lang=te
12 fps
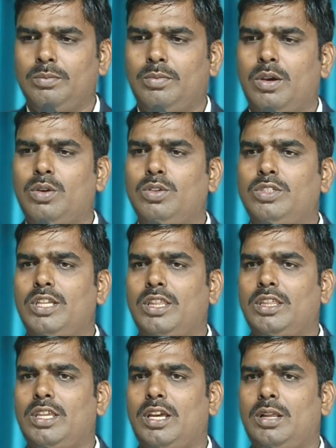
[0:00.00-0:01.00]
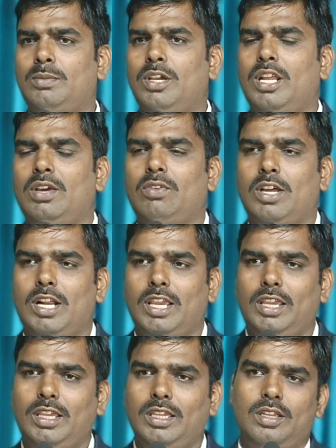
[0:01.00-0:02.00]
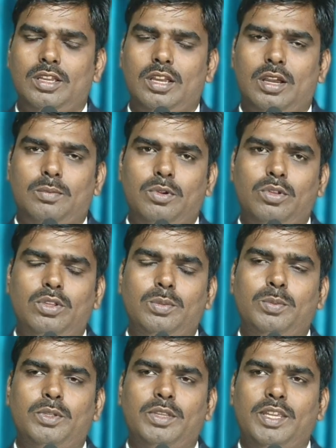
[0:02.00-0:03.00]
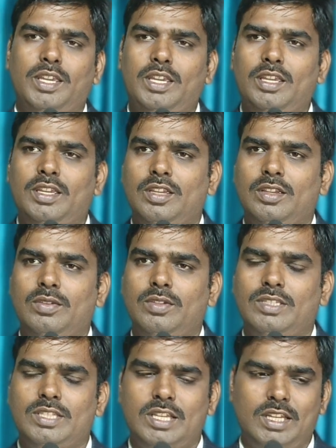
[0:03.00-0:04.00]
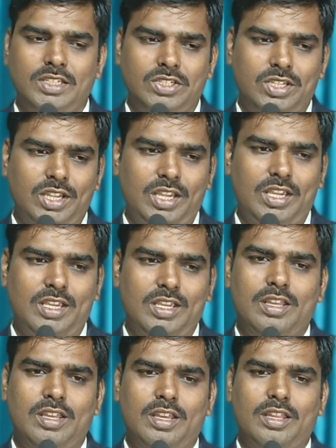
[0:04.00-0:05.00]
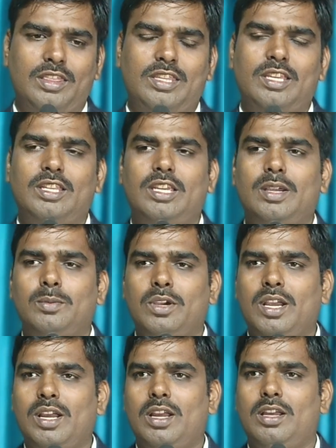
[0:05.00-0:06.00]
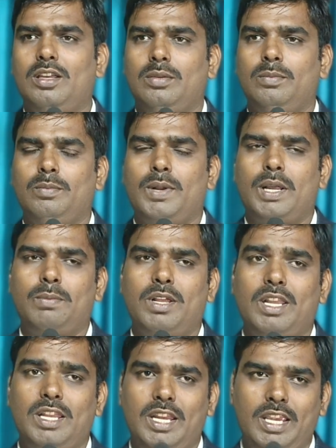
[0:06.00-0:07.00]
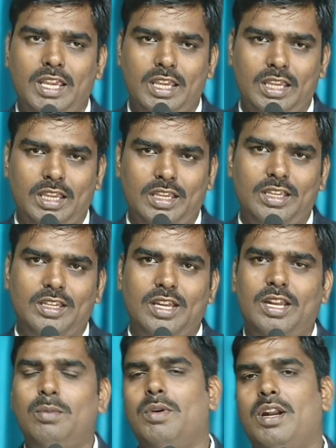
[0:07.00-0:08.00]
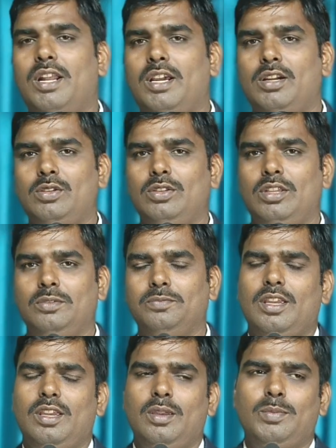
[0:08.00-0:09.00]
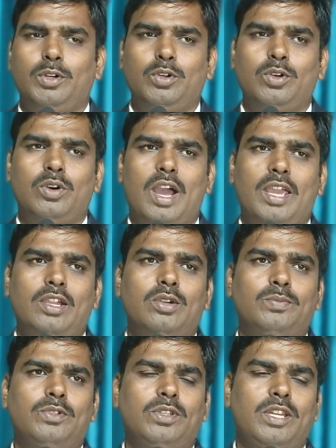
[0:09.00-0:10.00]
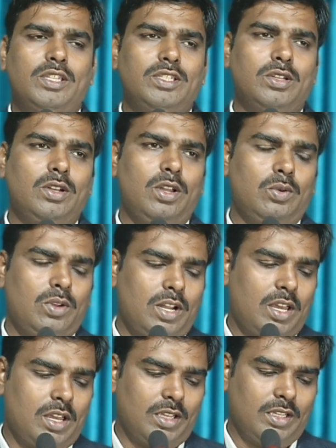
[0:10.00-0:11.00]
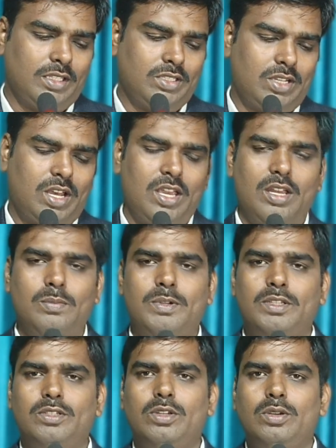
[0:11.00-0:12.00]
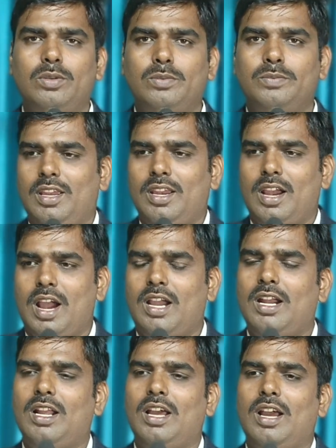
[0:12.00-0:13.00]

బహుసంతానము గలవారై అభివృద్ధి పొంది విస్తరించి అత్యధికముగా ప్రబలిరి అనే మాట అక్కడ ఉంది ఇప్పుడు ఐగుప్తు దేశంలో ఉన్న ఇస్రాయేల్ ప్రజలు అక్కడ